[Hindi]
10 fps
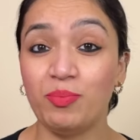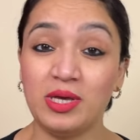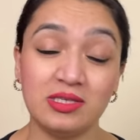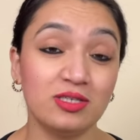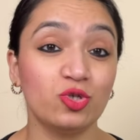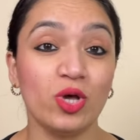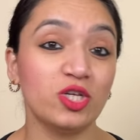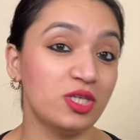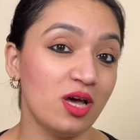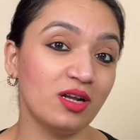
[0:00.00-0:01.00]
पीसेज जो है
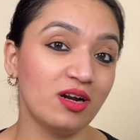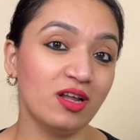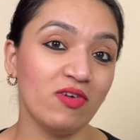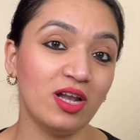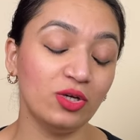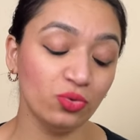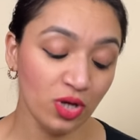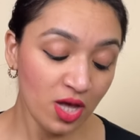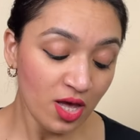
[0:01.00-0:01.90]
शेयर करने वाली हूँ